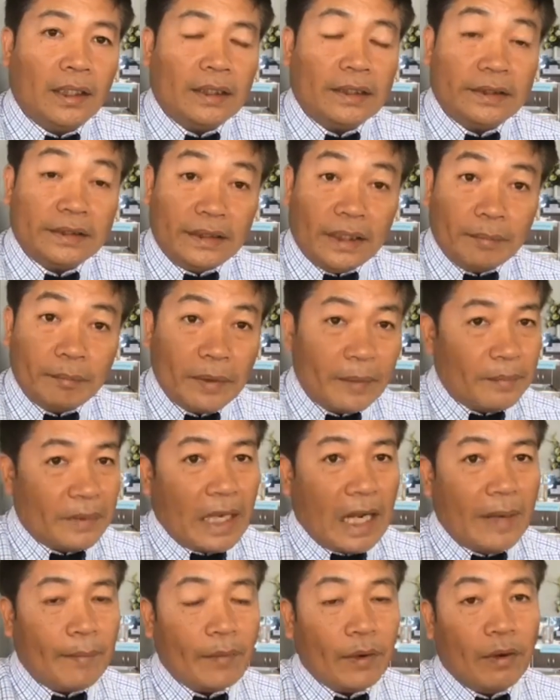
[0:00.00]
เสียงปิ่ม
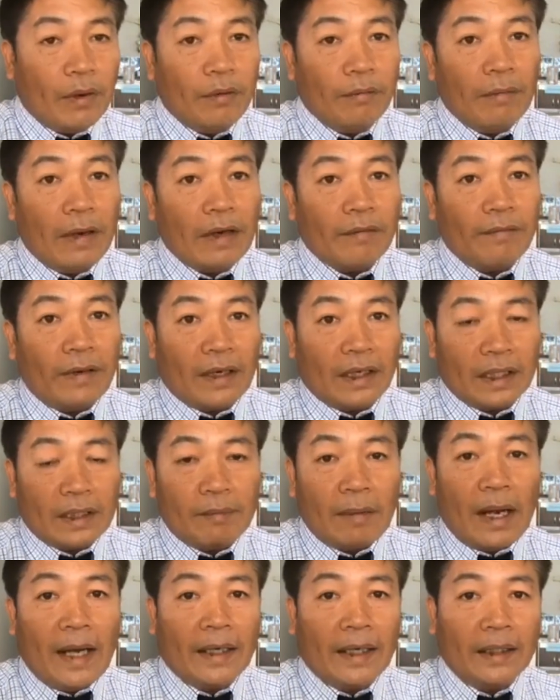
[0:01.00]
น้ำของฝ่ายฝั่งรัฐ
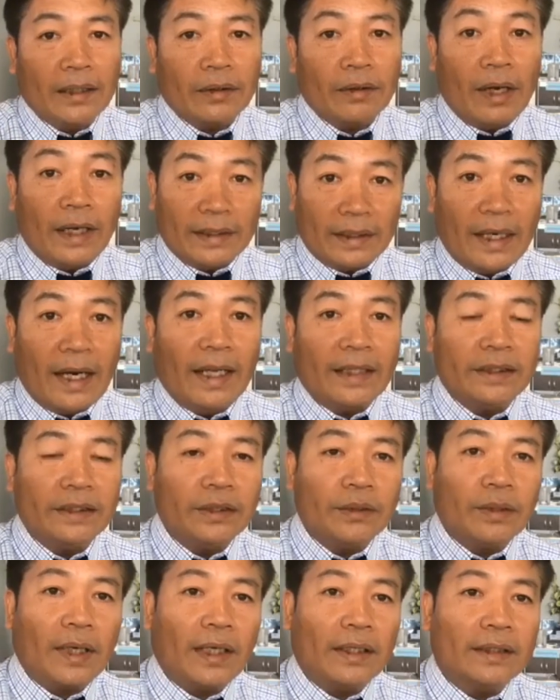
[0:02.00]
บาลนั้นก็อันตรายเช่น
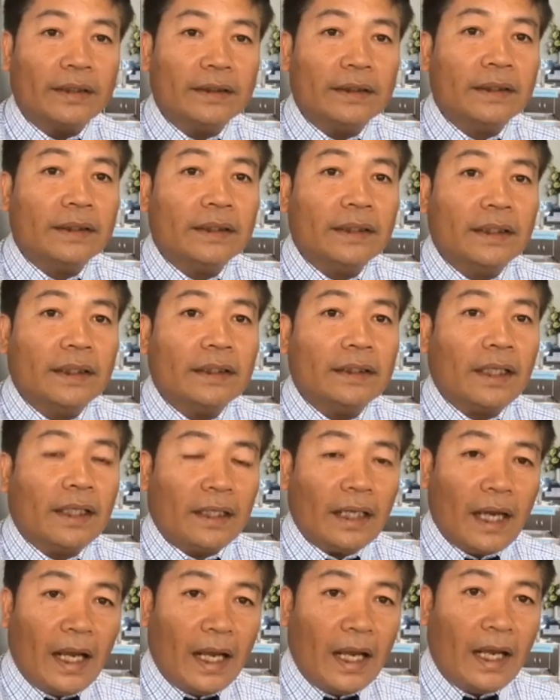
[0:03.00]
เดียวกัน แต่
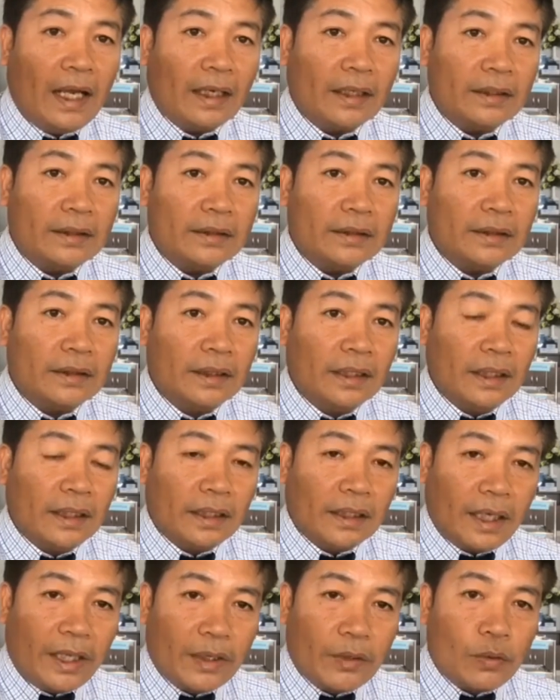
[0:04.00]
ถ้าหาก
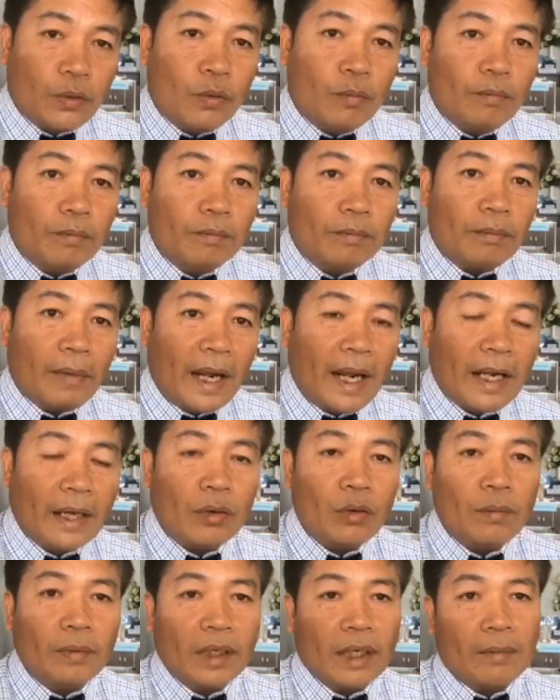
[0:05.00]
ในกลุ่มพรรค
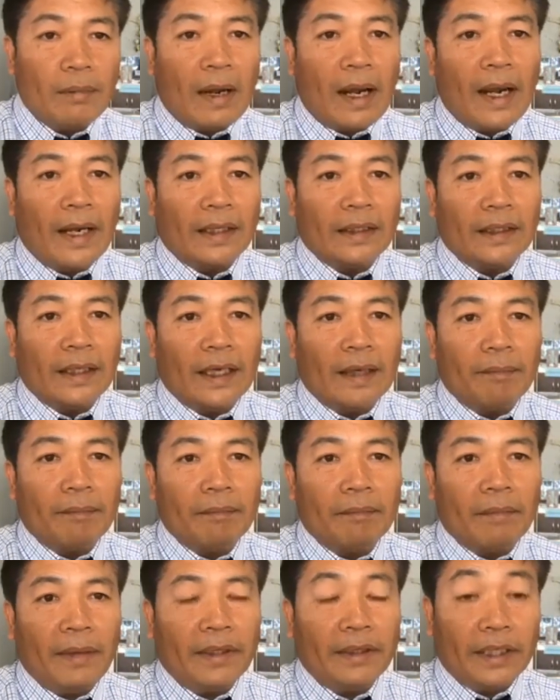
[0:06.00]
ร่วมรัฐบาลนะครับ
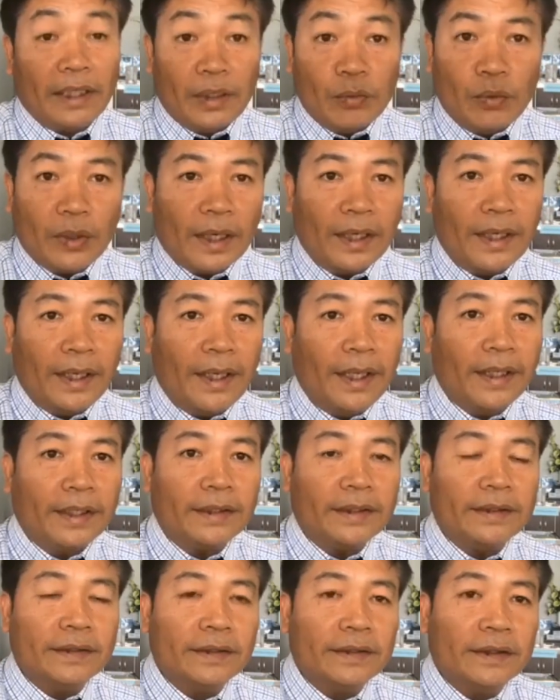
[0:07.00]
ไม่ตีรวนกันเอง
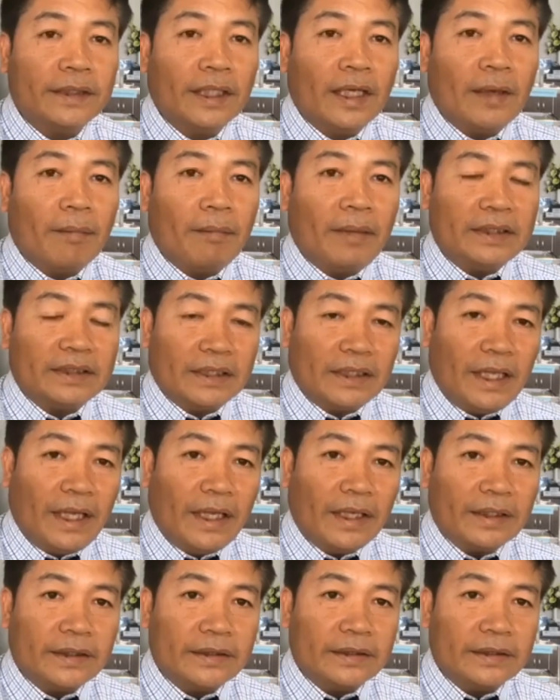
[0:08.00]
ไม่แสดง